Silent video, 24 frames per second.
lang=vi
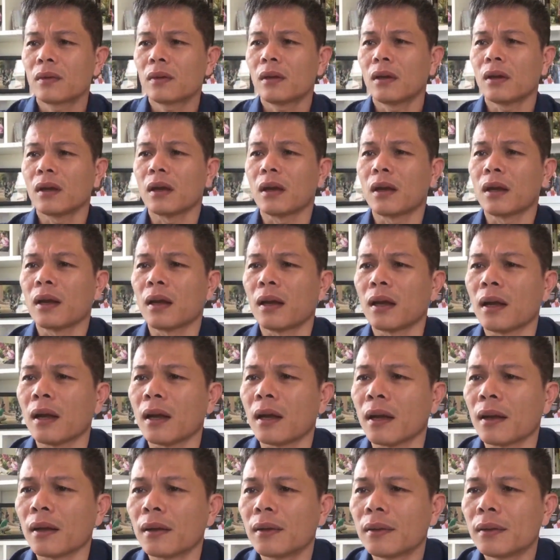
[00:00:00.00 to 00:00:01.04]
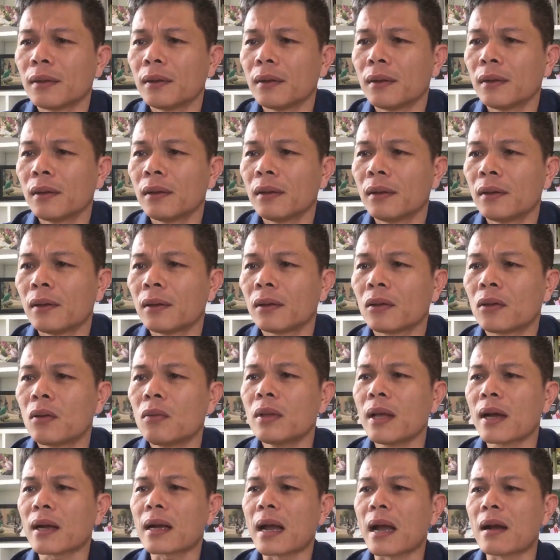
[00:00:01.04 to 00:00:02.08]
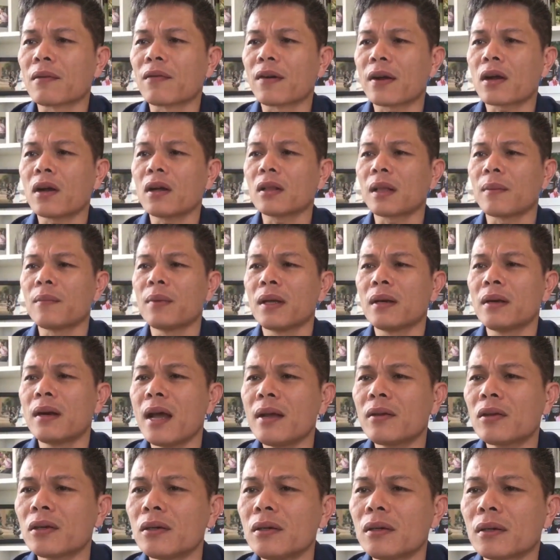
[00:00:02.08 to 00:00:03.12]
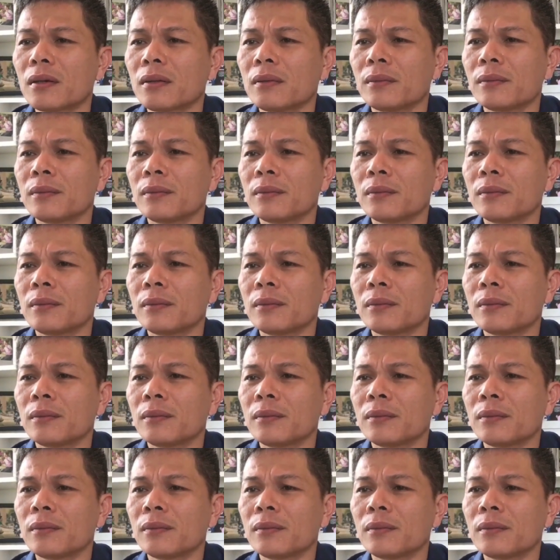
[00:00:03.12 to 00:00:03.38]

à chúng ta cần phải có tầm nhìn đi trước